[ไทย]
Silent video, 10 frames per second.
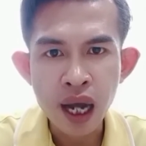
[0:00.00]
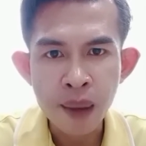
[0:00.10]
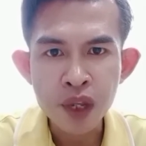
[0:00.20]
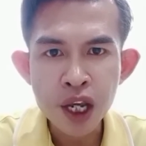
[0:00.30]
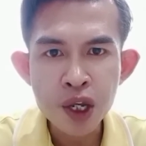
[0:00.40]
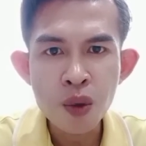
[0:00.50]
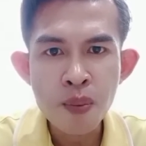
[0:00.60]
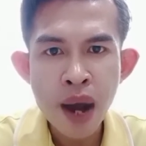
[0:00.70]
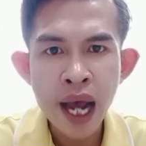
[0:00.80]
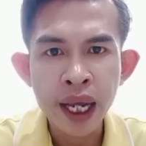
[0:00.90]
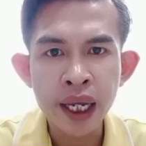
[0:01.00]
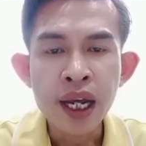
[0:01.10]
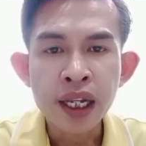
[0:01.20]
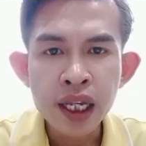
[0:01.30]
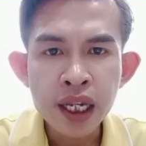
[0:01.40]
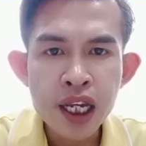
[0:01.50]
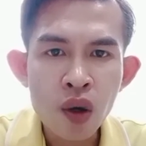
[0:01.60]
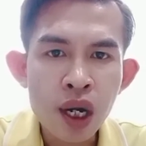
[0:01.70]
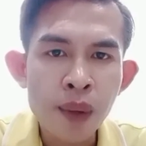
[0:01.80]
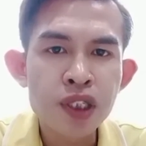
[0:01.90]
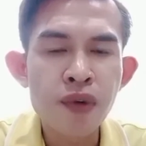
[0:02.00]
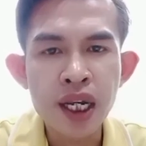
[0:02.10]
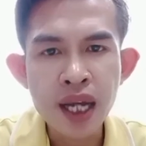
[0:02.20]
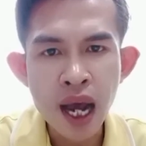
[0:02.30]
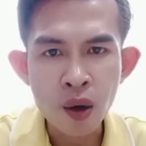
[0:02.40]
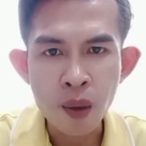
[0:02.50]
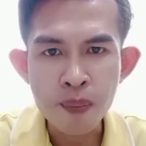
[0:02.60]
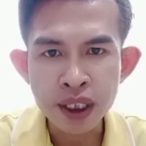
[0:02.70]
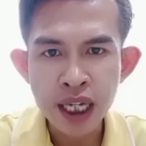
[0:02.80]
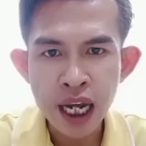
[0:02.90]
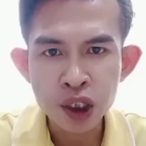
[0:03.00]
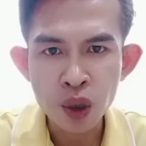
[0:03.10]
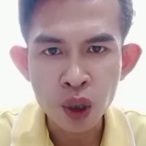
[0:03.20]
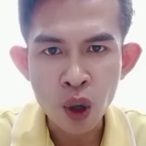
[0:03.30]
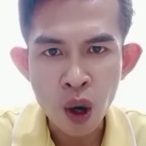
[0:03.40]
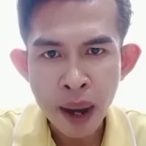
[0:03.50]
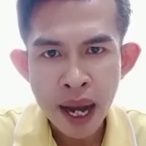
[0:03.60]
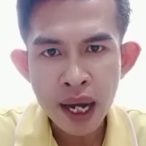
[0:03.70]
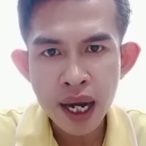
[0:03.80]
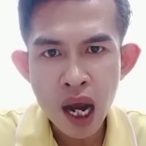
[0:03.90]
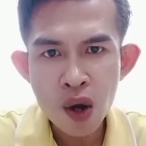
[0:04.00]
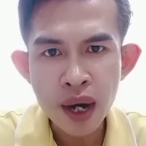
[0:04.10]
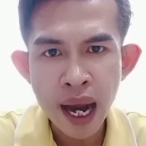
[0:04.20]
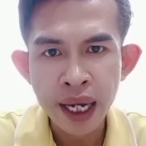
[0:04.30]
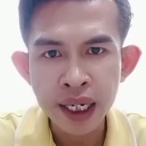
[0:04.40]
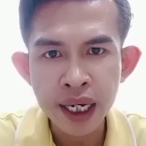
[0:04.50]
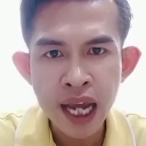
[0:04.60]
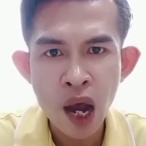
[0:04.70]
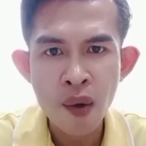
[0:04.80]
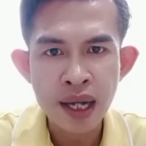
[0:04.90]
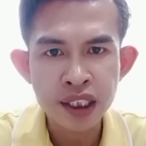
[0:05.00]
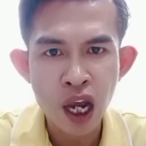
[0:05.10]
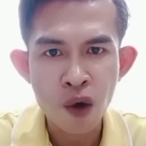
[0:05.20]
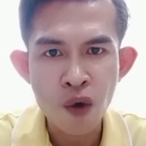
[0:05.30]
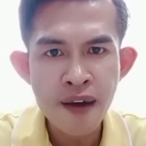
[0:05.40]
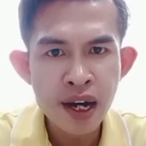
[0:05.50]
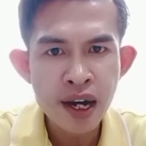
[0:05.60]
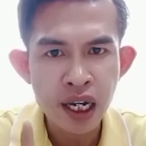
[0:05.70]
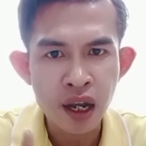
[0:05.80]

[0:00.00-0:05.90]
กับนโยบายที่เกี่ยวกับสวัสดิการของประชาชนของพรรคก้าวไกลที่ได้กล่าวหาเสียงไว้ว่า